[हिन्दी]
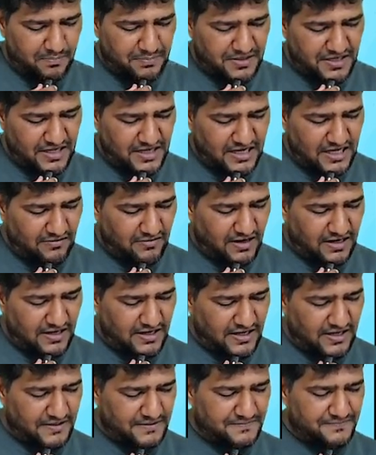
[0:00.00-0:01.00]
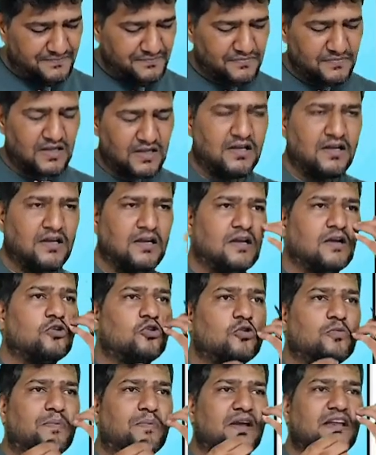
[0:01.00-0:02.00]
पीएनएल वाले हैं
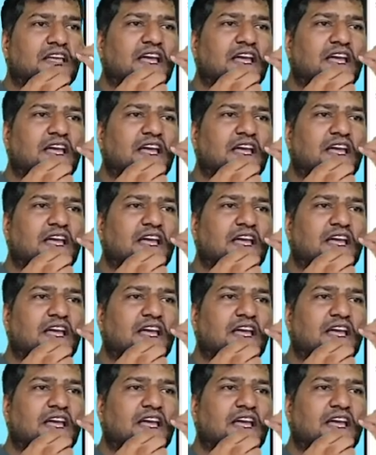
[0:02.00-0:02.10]
ऊपर के